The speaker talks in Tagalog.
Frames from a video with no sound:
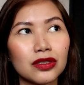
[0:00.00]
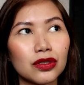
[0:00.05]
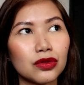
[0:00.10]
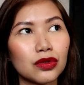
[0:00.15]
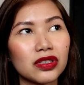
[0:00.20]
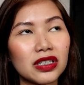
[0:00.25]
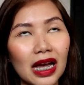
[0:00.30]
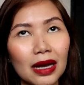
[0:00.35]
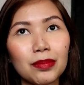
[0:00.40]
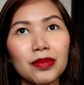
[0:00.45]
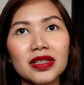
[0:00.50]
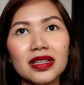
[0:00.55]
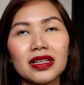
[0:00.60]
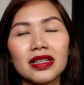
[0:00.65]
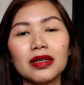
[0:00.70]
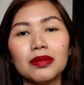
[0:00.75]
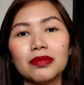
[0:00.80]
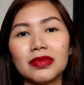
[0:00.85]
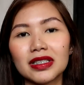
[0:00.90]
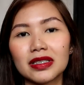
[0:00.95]
So, sabi
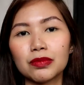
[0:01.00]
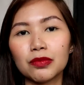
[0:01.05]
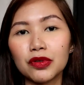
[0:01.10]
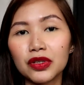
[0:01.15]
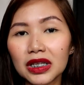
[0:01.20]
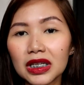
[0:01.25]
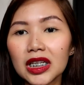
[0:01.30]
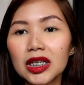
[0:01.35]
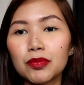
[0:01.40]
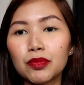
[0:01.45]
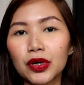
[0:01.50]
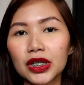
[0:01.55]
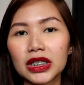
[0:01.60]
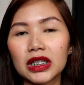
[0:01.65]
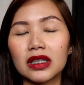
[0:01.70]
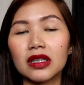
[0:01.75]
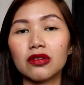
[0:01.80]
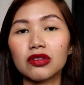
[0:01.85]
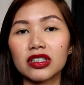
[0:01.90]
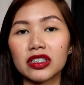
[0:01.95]
din ni Miss Monique,
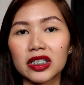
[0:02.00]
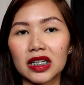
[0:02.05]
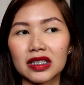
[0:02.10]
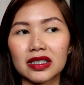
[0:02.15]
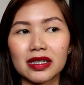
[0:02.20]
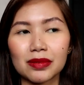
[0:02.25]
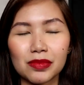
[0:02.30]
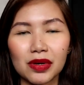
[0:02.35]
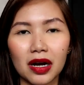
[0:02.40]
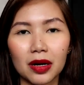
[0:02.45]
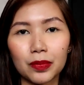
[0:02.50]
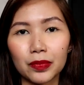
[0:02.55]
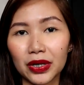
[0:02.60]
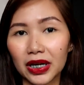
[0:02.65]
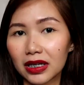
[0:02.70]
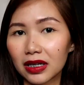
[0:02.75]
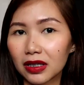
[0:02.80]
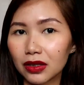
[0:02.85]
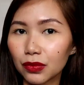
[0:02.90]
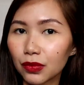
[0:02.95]
pwede daw siya sa mga
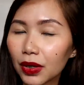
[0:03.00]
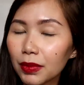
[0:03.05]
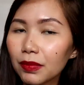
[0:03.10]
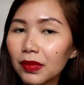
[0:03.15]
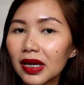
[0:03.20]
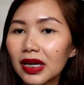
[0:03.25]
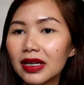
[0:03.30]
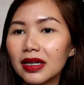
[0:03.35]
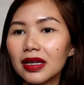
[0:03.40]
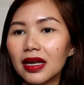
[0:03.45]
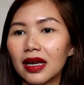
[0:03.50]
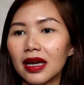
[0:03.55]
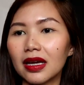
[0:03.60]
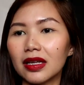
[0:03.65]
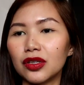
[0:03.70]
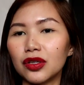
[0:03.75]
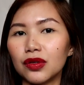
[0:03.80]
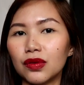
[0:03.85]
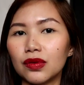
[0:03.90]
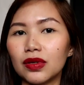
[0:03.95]
pregnant women
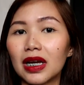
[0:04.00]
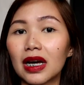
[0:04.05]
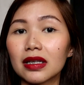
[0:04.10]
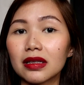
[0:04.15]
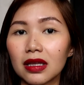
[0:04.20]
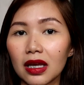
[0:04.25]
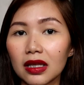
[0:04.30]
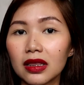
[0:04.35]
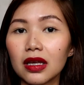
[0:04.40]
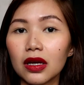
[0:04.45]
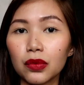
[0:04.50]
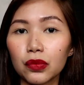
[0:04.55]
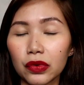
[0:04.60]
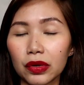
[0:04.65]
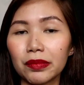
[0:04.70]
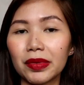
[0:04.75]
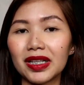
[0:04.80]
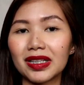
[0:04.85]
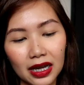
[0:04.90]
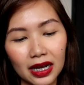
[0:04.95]
and yung lactating
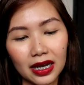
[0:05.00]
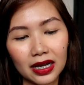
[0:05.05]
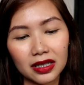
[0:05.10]
women.